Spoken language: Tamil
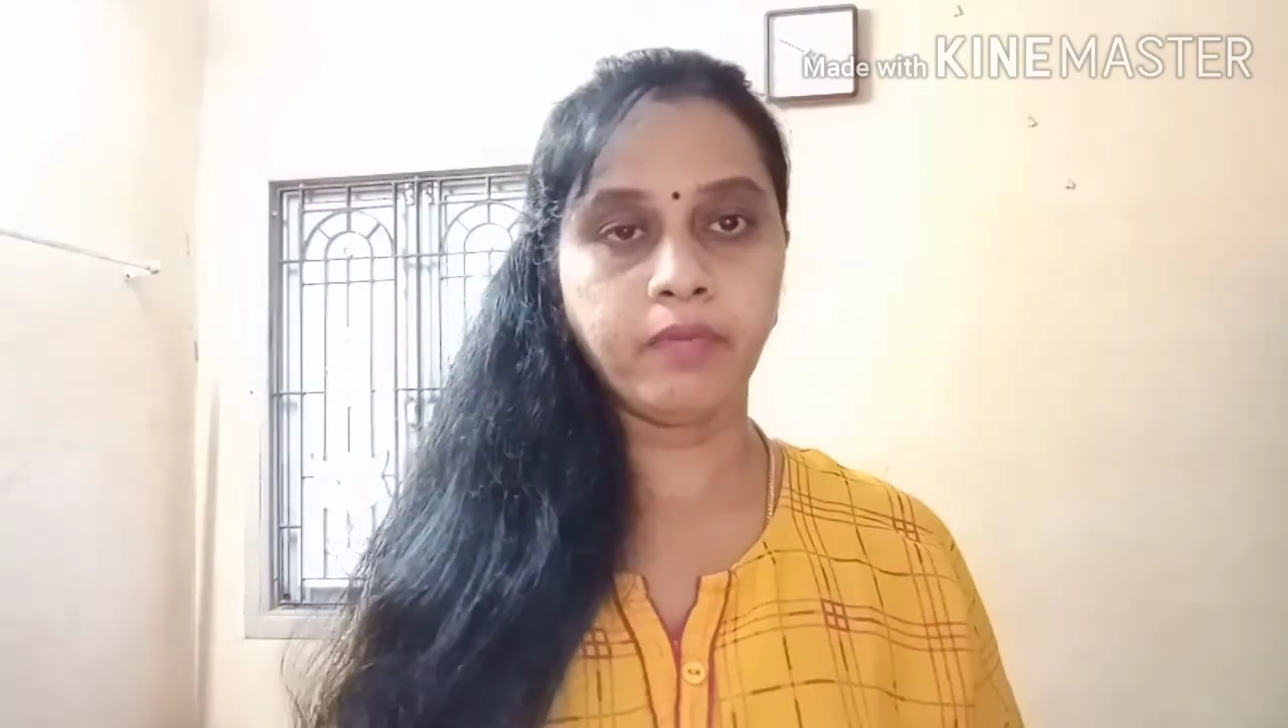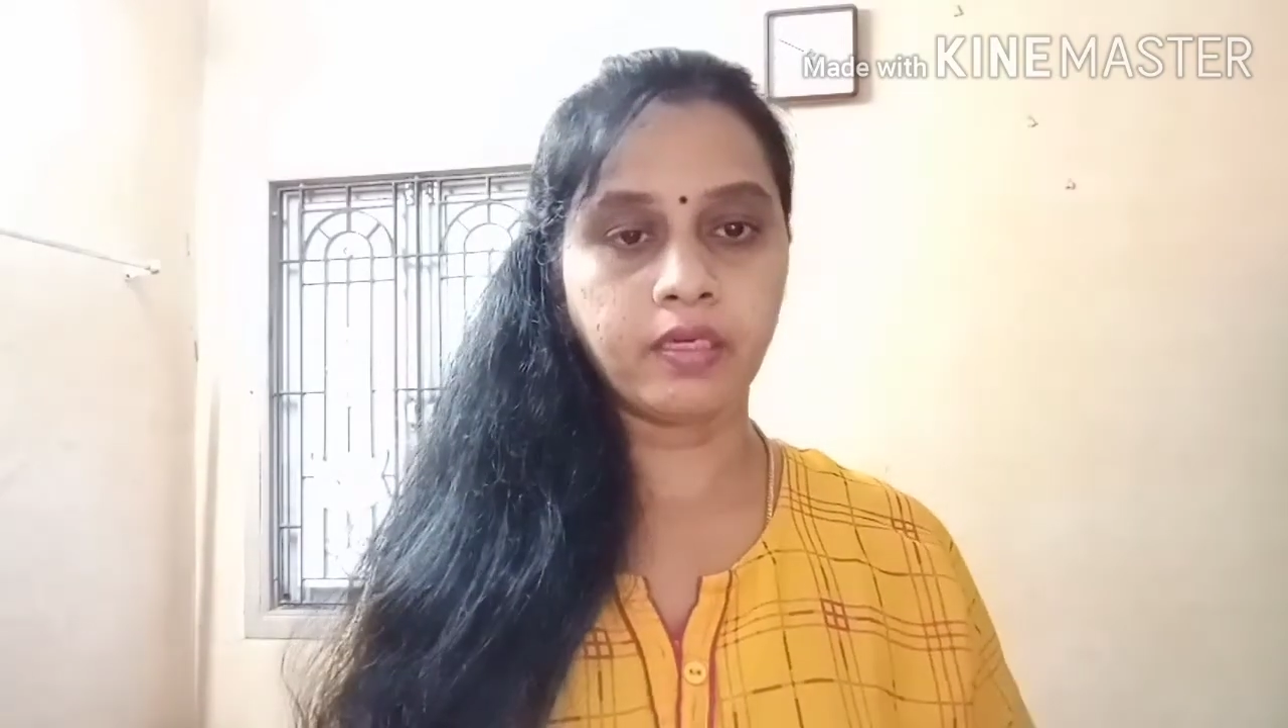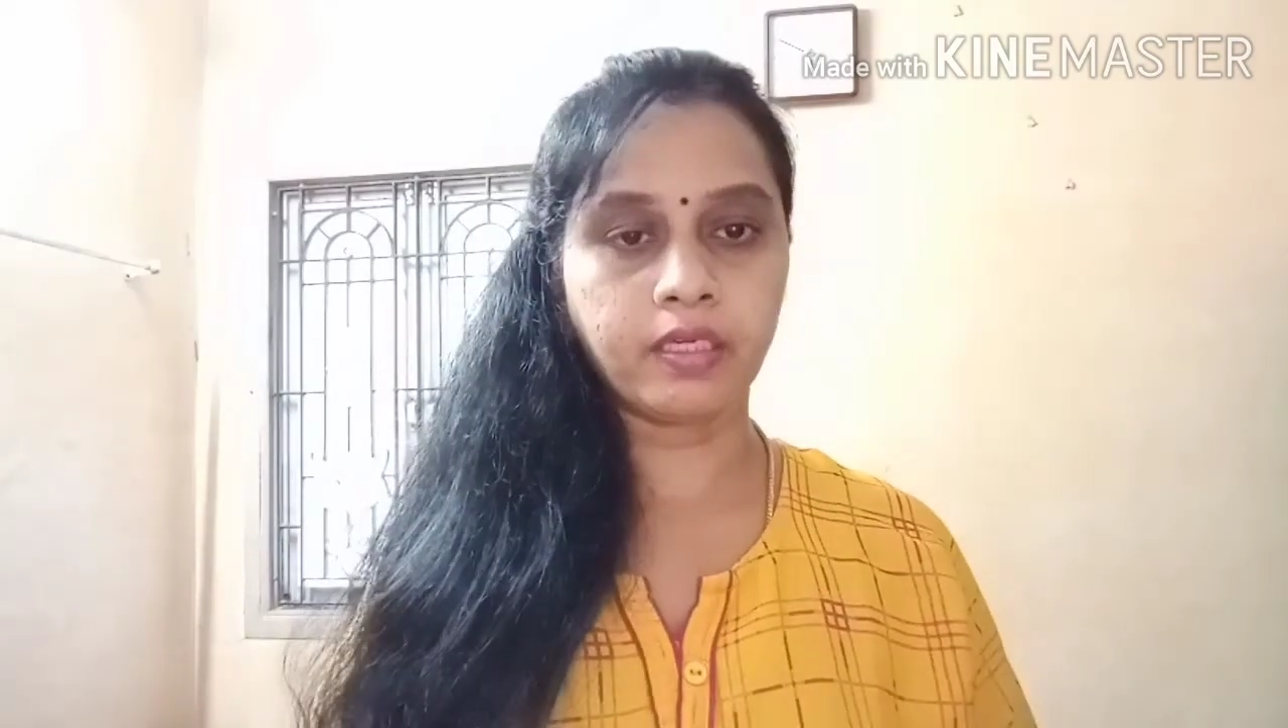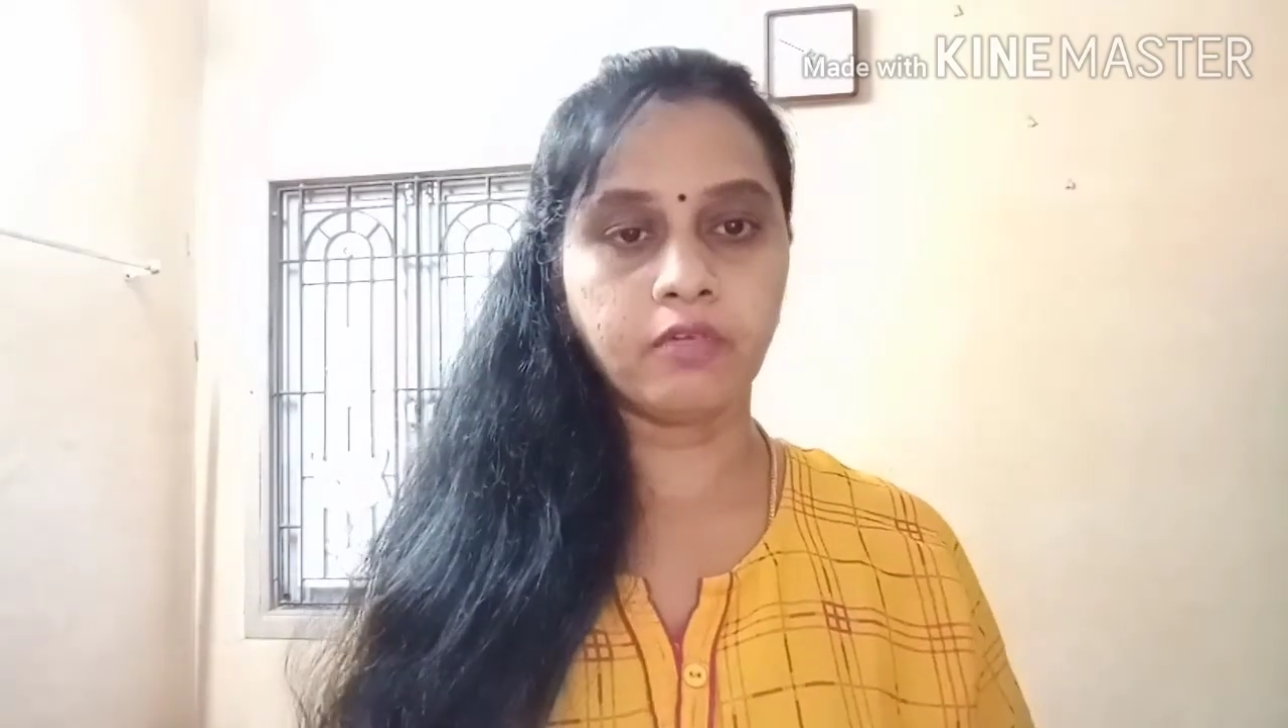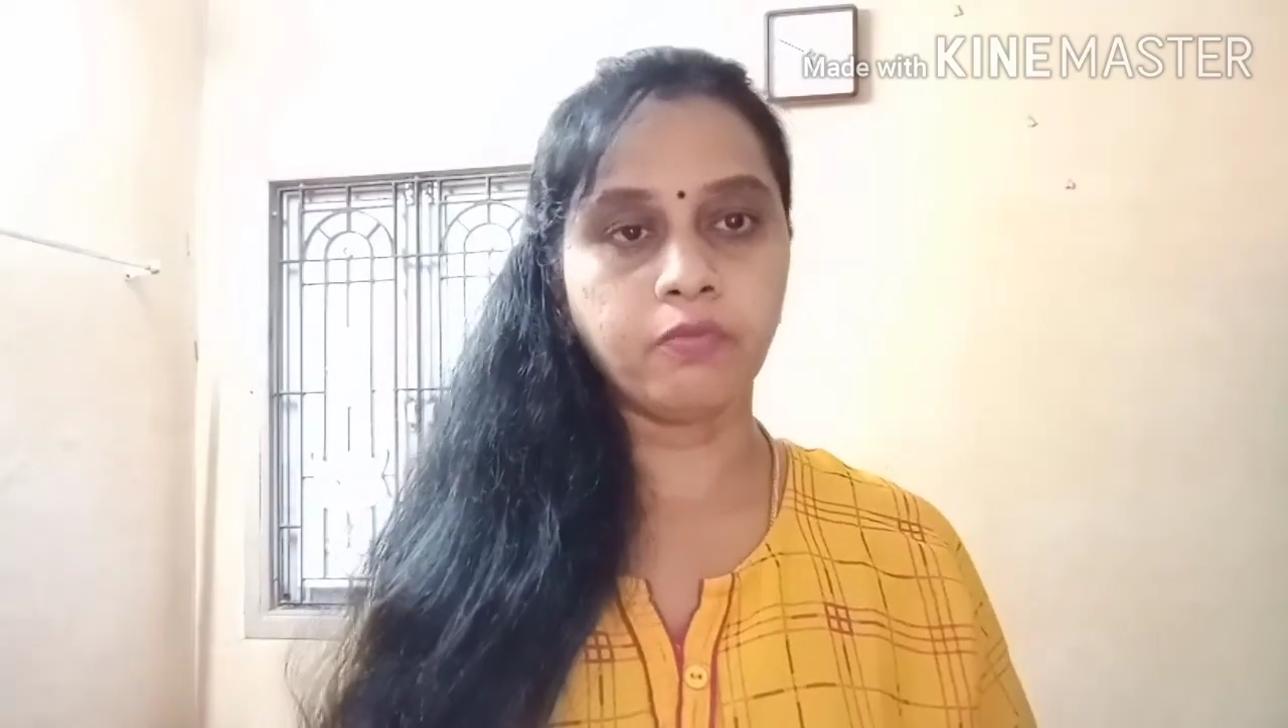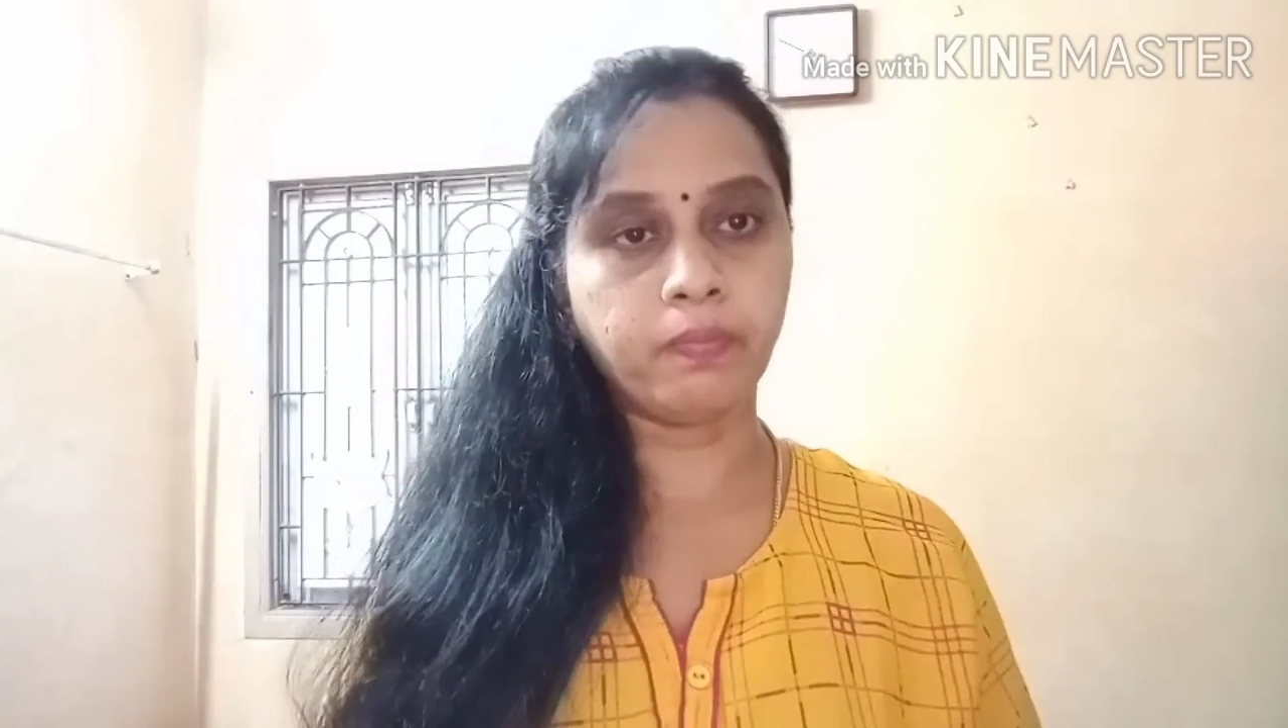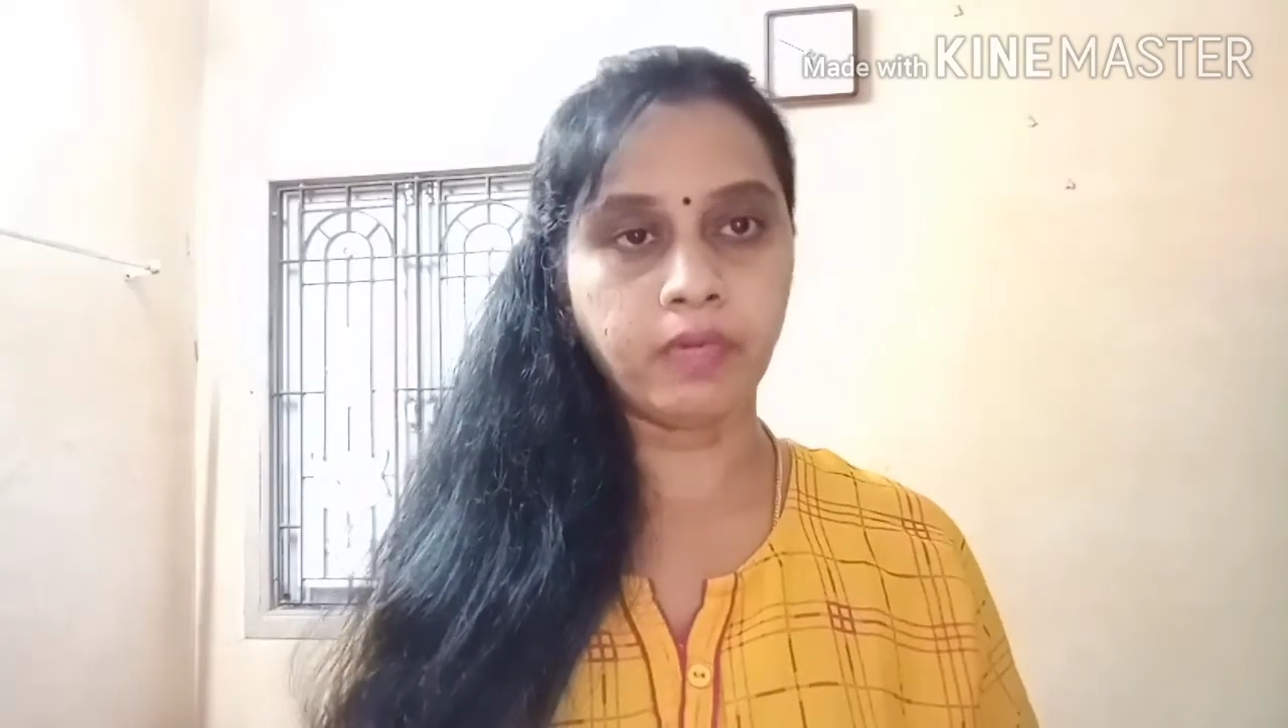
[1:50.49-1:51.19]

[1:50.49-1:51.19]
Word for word: பண்ணுறதுன்னு இப்போ